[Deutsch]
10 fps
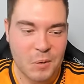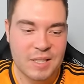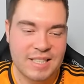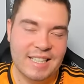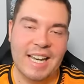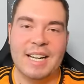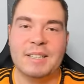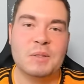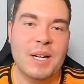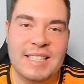Aha. Und ja,
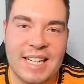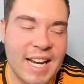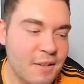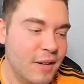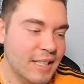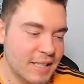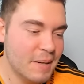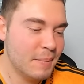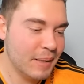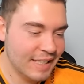du hast ja keine
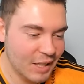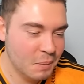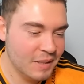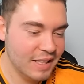Facecam, aber ich glaube,